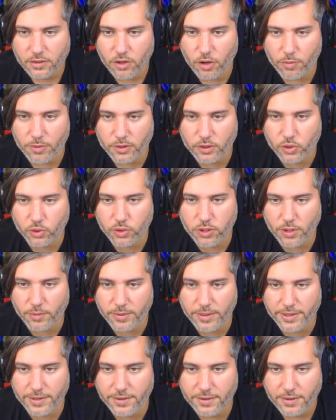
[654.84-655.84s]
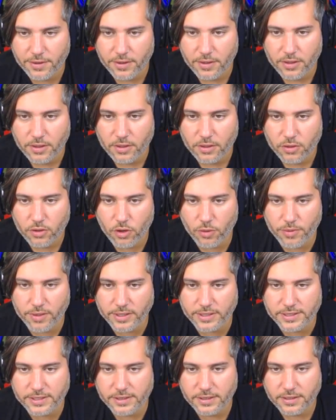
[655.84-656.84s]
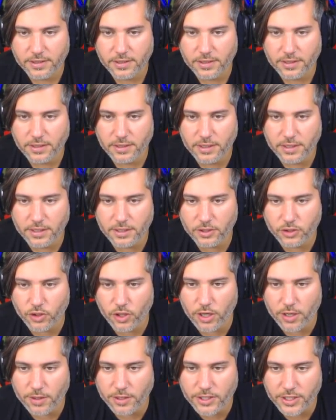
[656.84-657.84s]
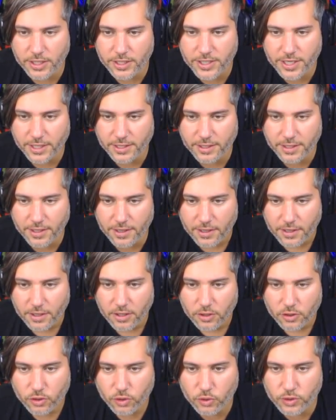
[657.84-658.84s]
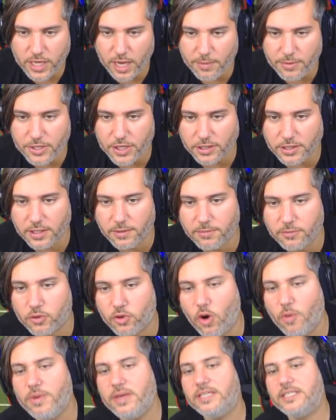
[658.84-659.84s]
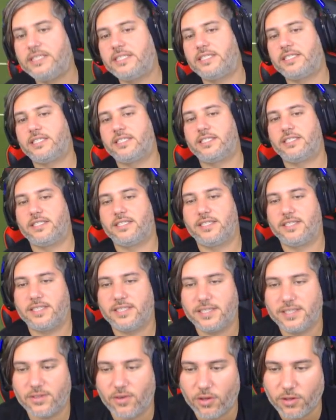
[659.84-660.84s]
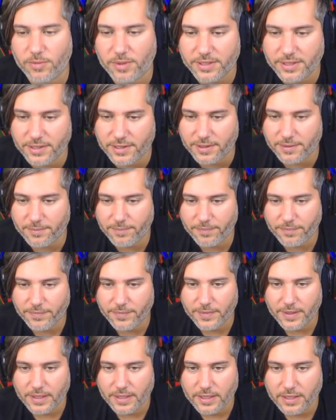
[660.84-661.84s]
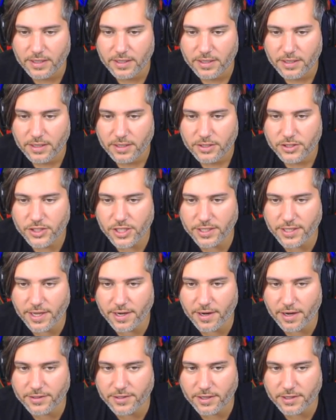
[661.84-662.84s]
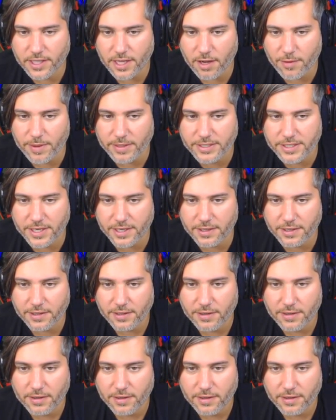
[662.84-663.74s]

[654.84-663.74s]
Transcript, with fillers: Gomez şut alabilir. Gomez Şöyle içeri çekti. Güzel bir çalım. Gomez Olmadı. Caner atak devam edecek.